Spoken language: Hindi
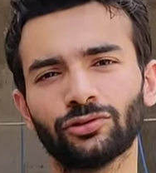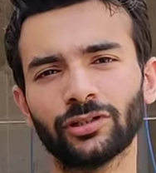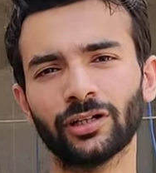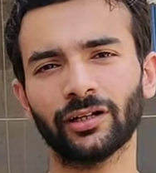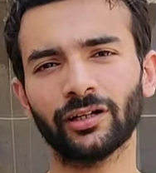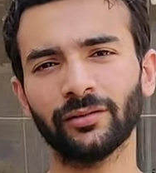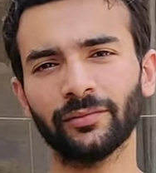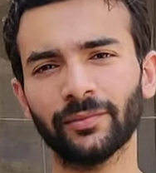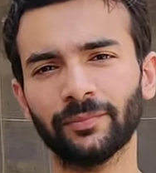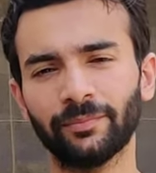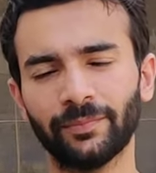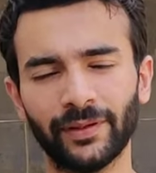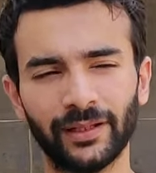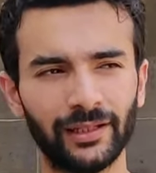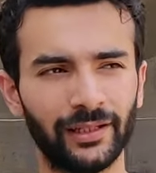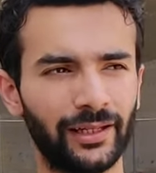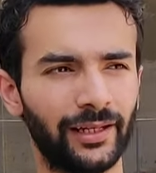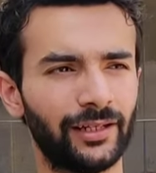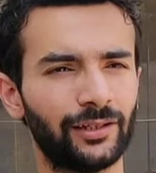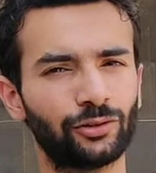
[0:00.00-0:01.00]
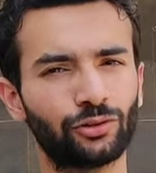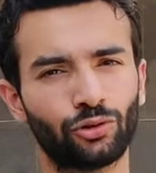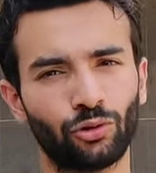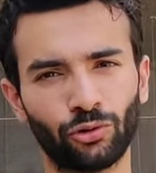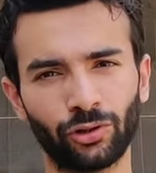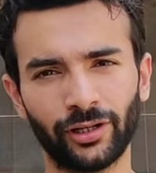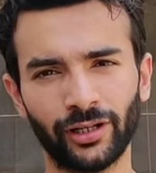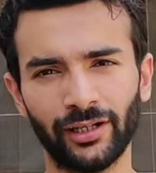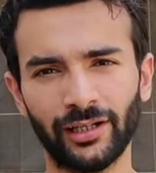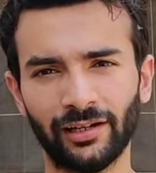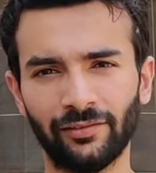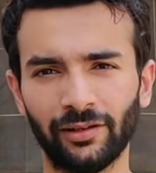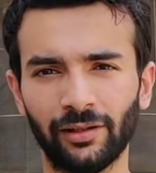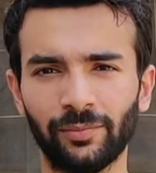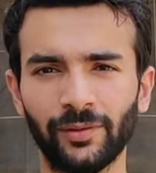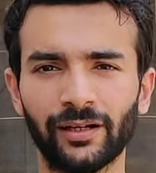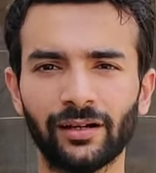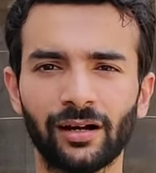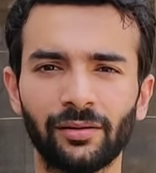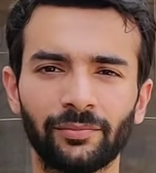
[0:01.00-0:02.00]
सोचा कि पहले एक छोटे लेवल
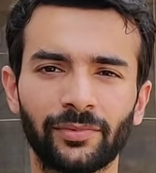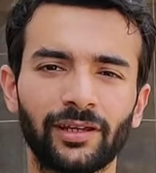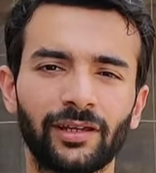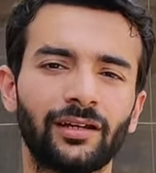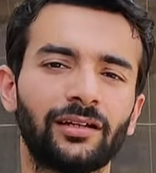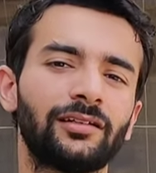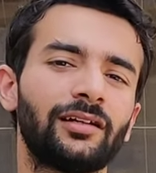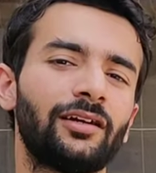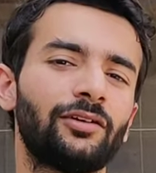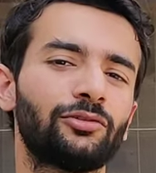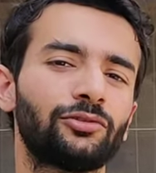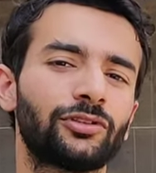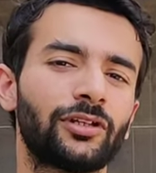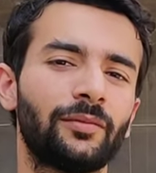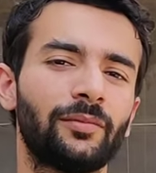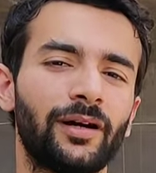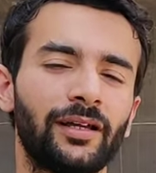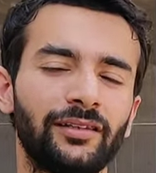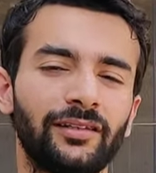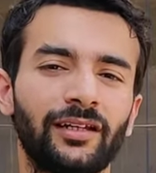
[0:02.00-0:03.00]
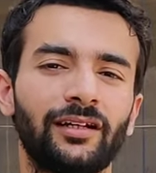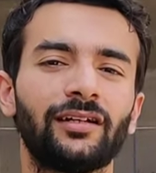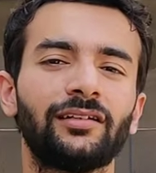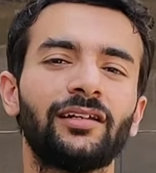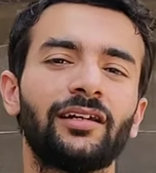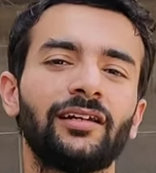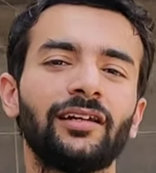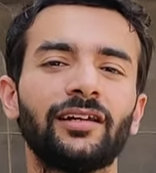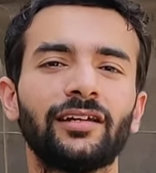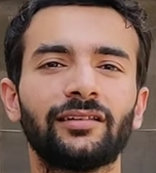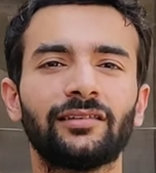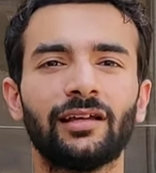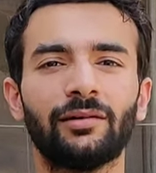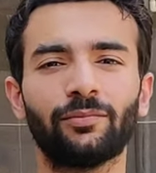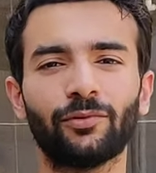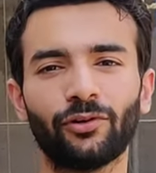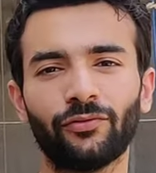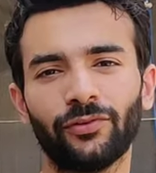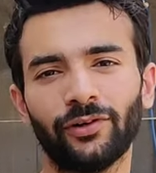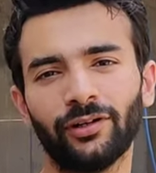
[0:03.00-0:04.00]
पे काम किया जाए और उसके बाद देखा जाए कि कितना
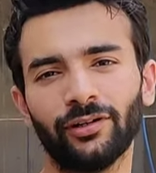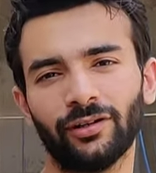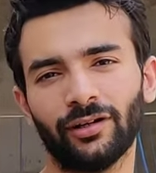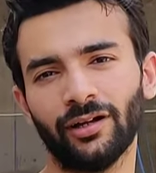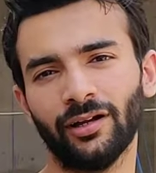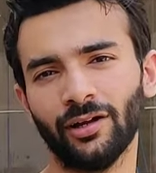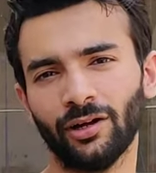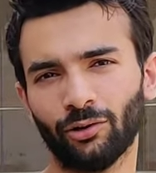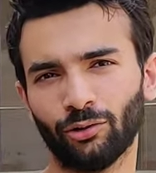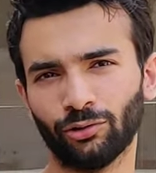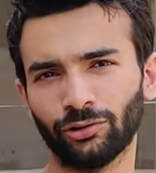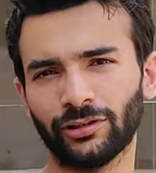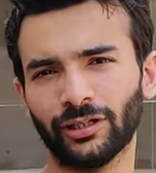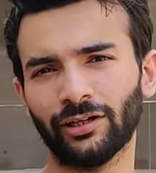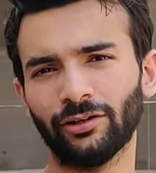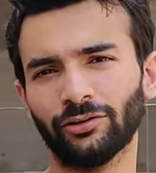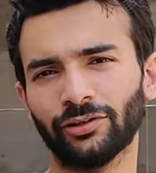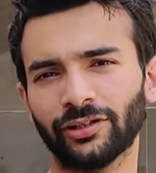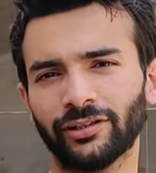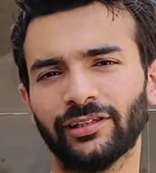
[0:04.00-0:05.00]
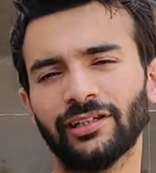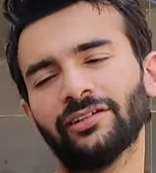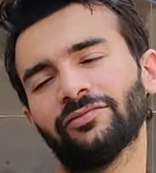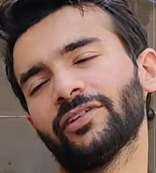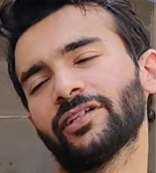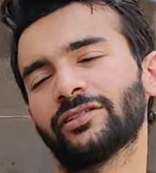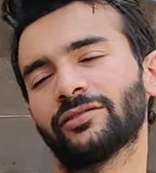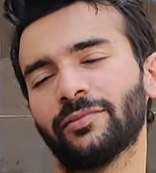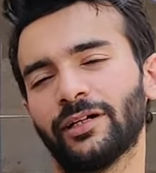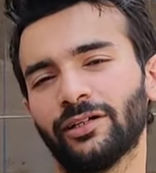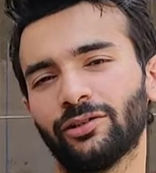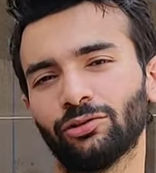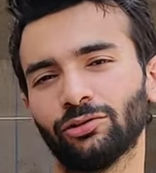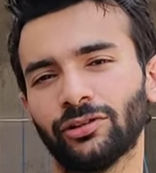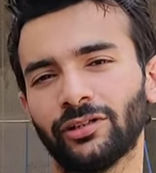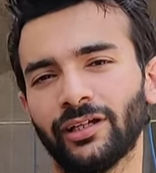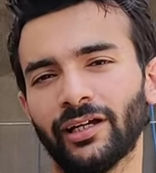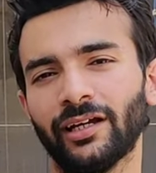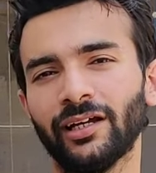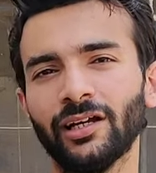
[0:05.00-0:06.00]
प्रॉफिट होता है और कितनी इन्वेस्टमेंट
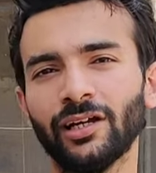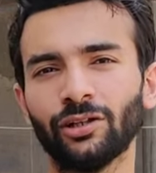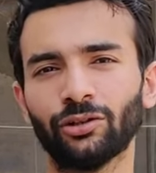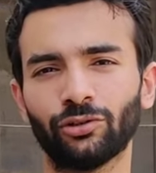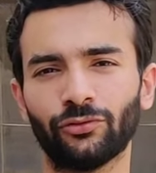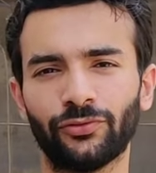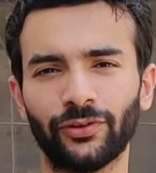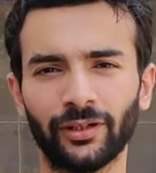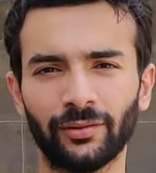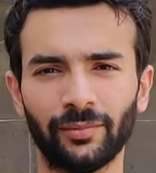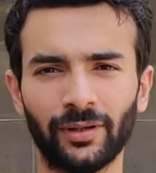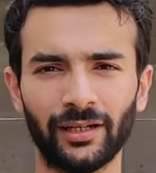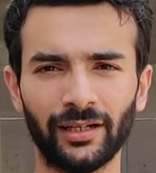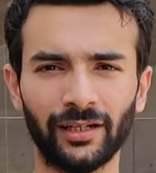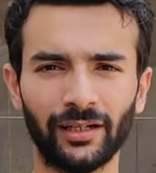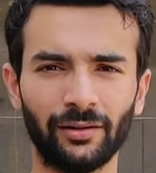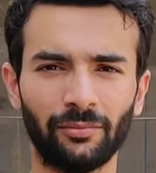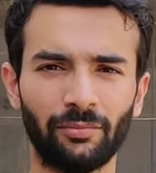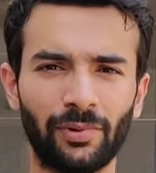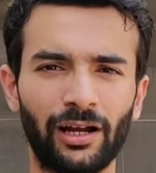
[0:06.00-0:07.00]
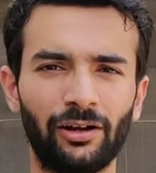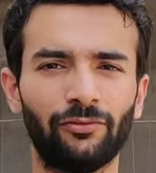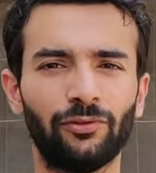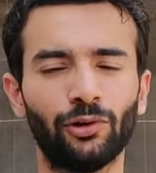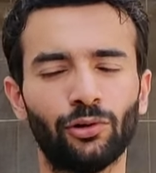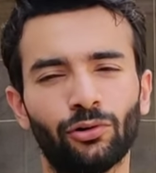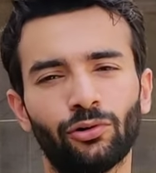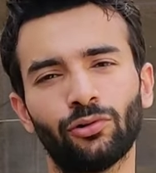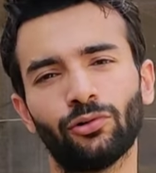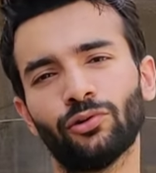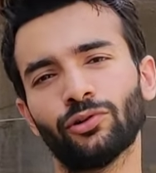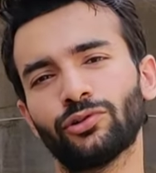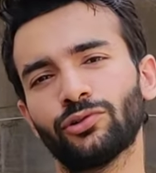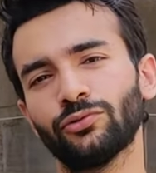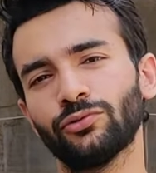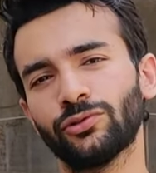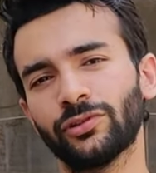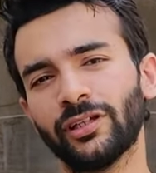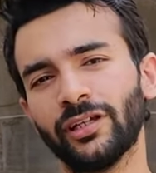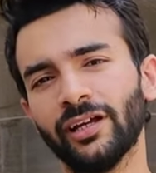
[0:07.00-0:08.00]
होती है तो फिर मैंने बायफ्लॉक को
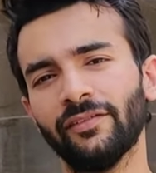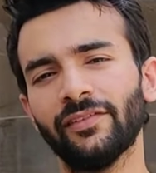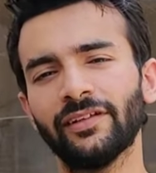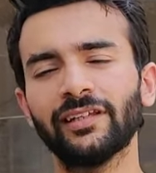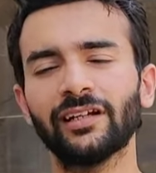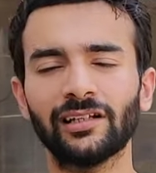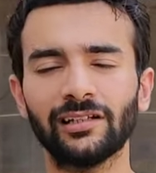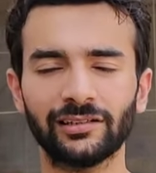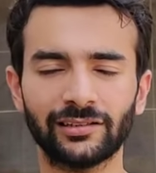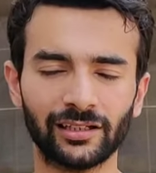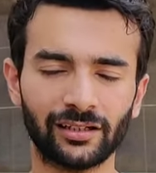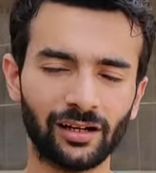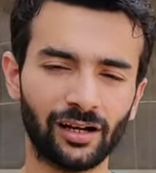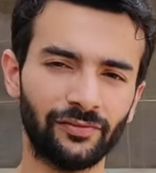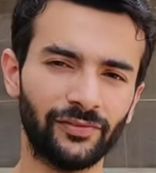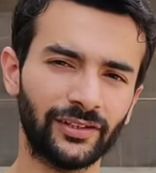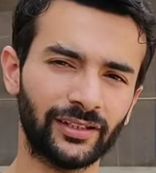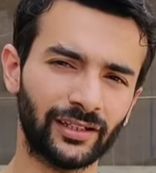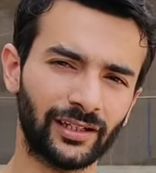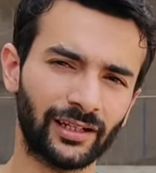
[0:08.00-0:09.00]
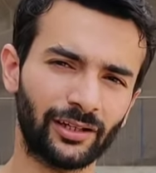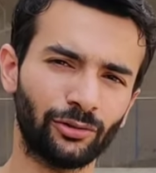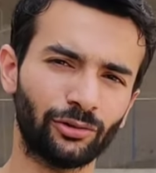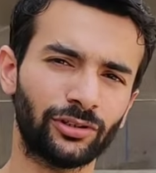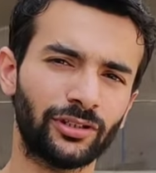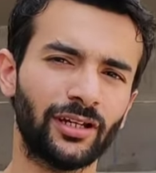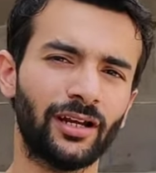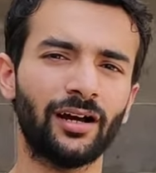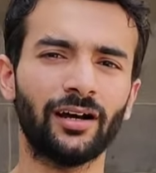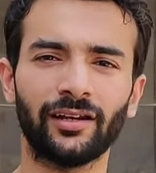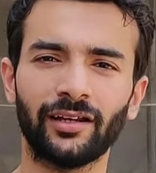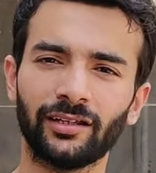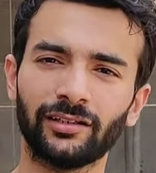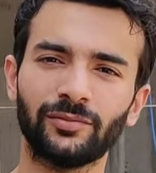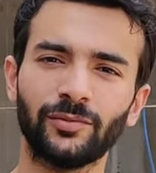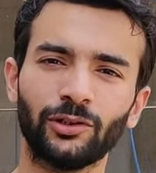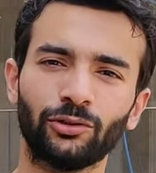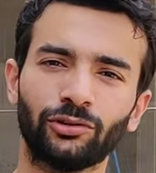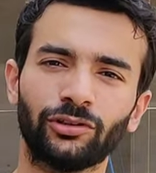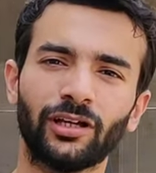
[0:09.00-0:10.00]
चूज़ किया वैसे कल्चर काफ़ी तरह के होते हैं आर
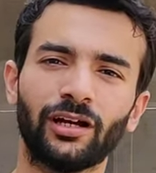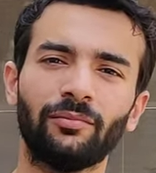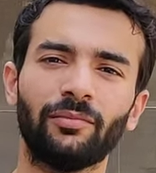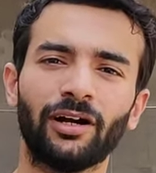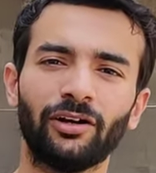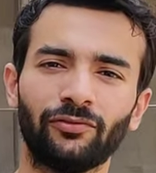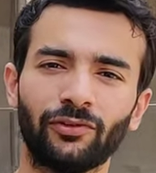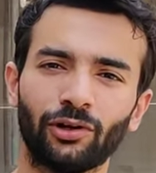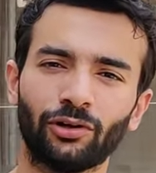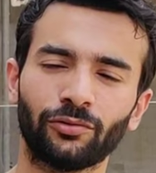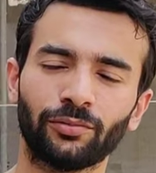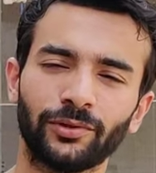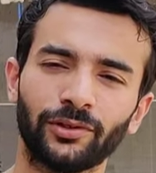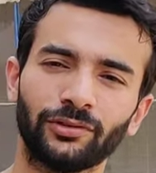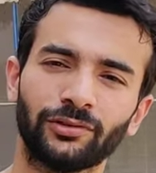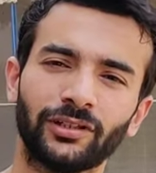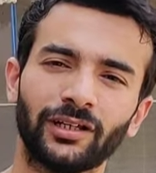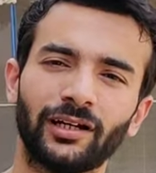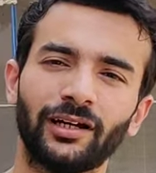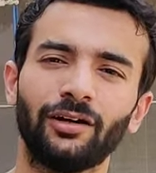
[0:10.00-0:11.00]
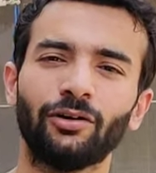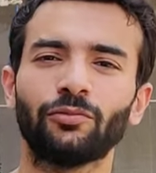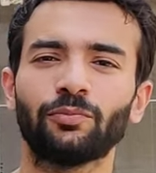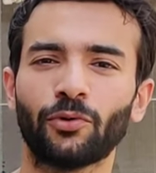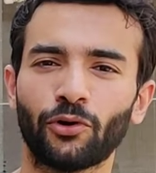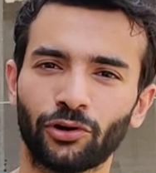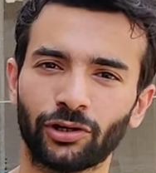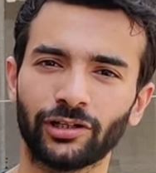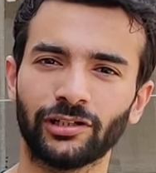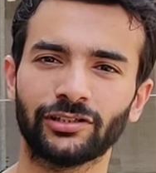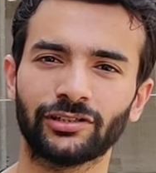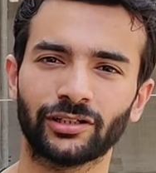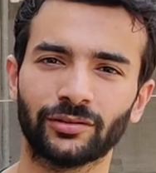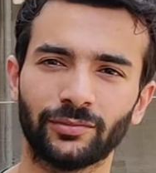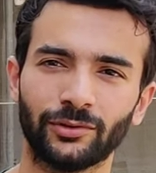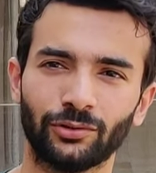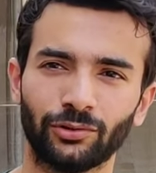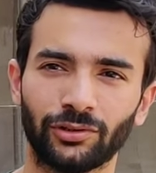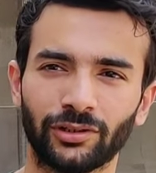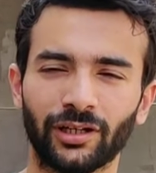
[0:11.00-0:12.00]
भी होता है बायफ्लॉक भी होता है और पॉन्ड कल्चर
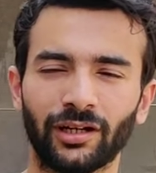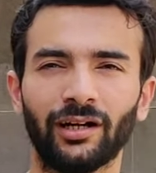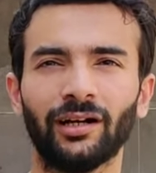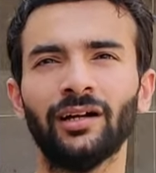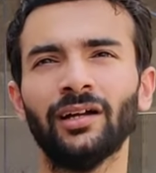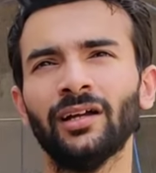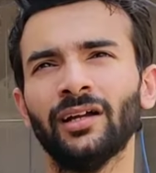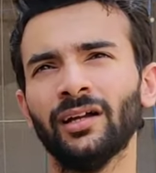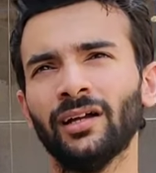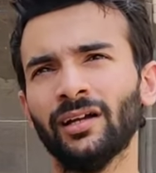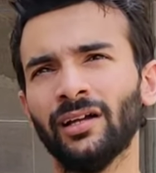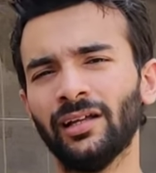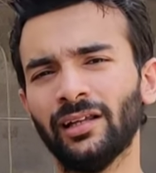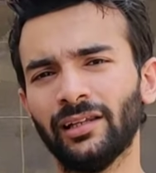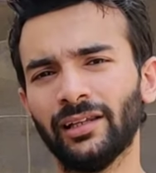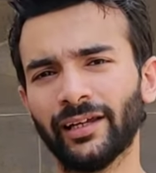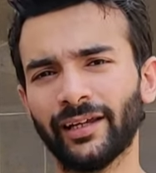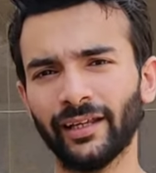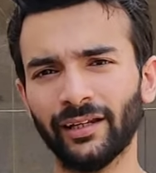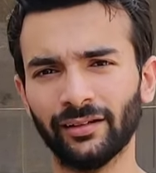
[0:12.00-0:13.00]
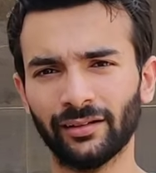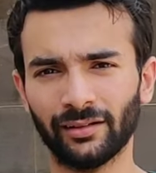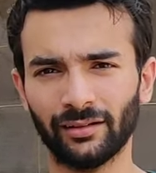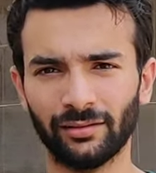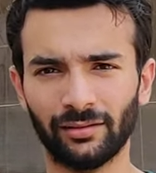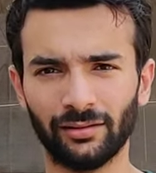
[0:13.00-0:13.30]
भी होता है लेकिन